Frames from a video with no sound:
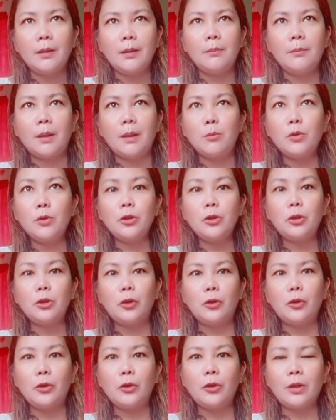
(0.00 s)
mga
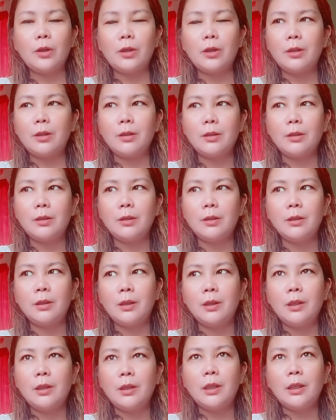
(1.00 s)
bundok
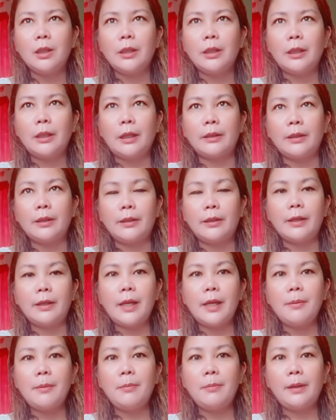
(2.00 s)

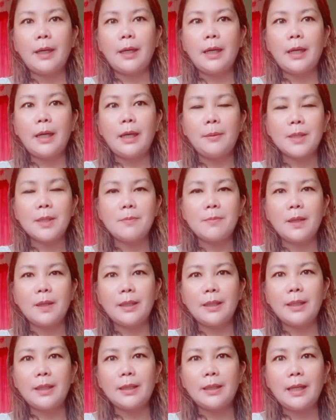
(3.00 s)
nagda-drive ka, mas
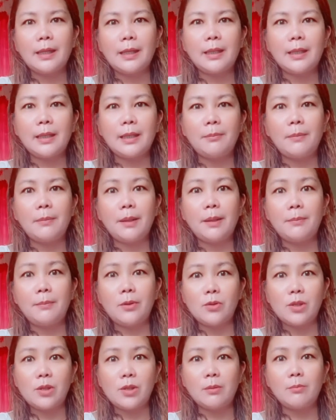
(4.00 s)
maganda talaga na may
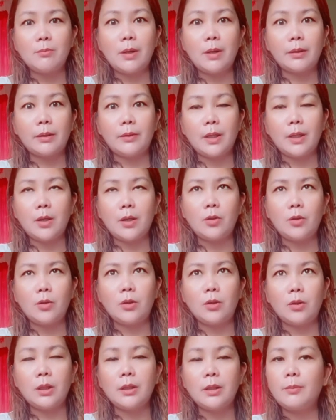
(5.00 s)
music background.
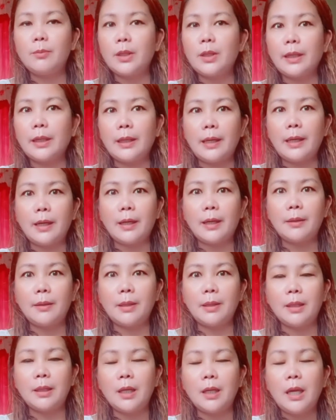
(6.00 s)
Hindi mo na kailangan
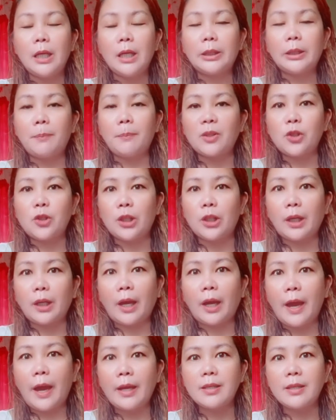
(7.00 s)
mag
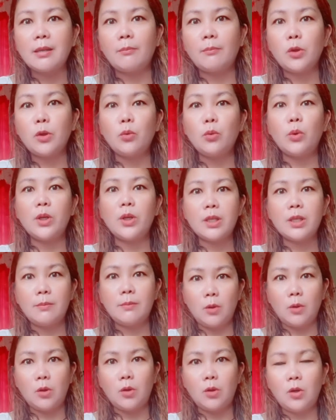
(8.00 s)
magipagchikahan sa viewers
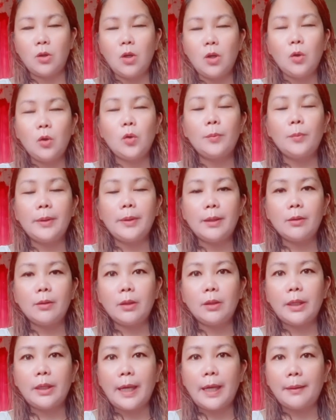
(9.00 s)
mo kung
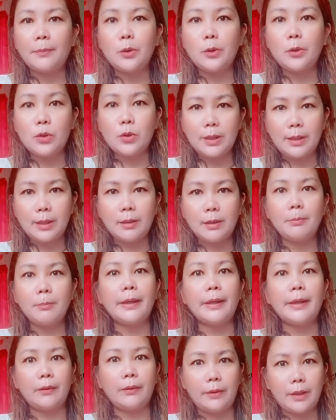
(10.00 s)
meron kang music
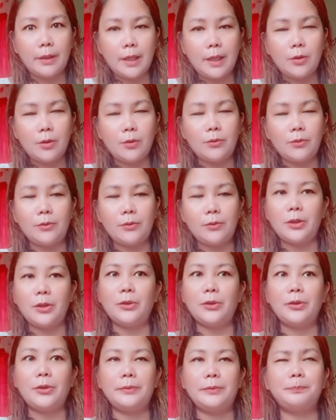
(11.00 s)
background.
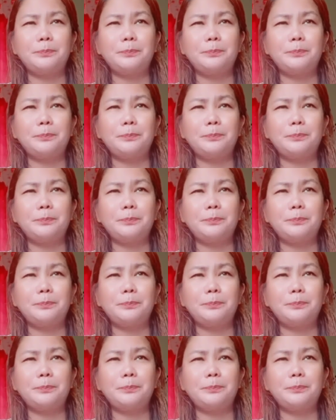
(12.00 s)
'Yon.